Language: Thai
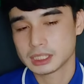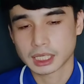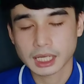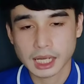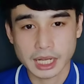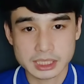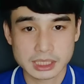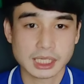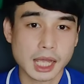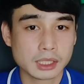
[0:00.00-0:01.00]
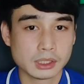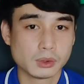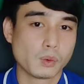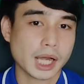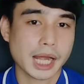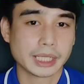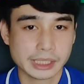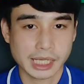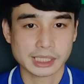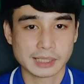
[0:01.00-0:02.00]
ขายสินค้าหรือโอกาสในการ
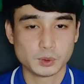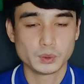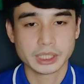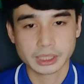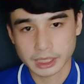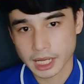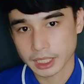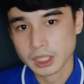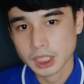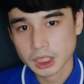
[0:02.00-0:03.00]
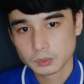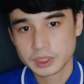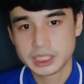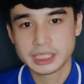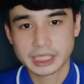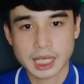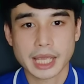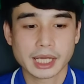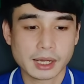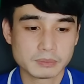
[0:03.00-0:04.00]
ทำธุรกิจได้วิธีง่ายๆครั
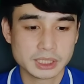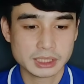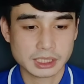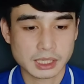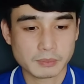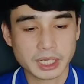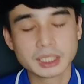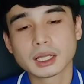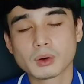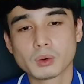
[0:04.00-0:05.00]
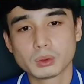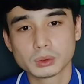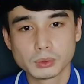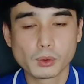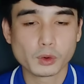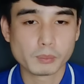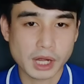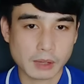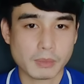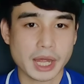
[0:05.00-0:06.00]
บที่จะทำให้ผู้คนมาก
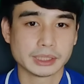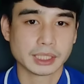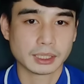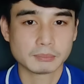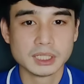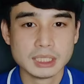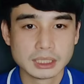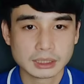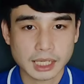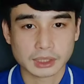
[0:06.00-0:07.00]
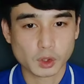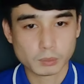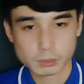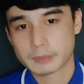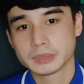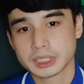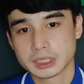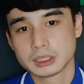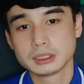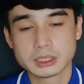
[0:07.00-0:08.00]
มายนะครับต่างยอมรับในชื่อ
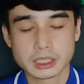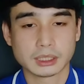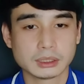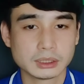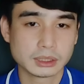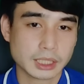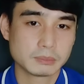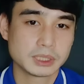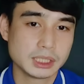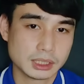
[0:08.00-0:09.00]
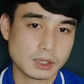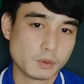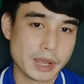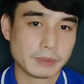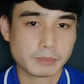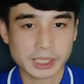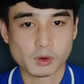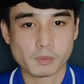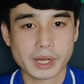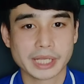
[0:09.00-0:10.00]
เสียงนะครับที่เราแบ่งปันออกไป
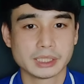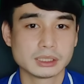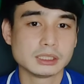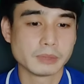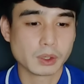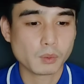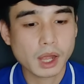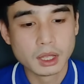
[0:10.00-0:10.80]
นั่นคือหมายความว่า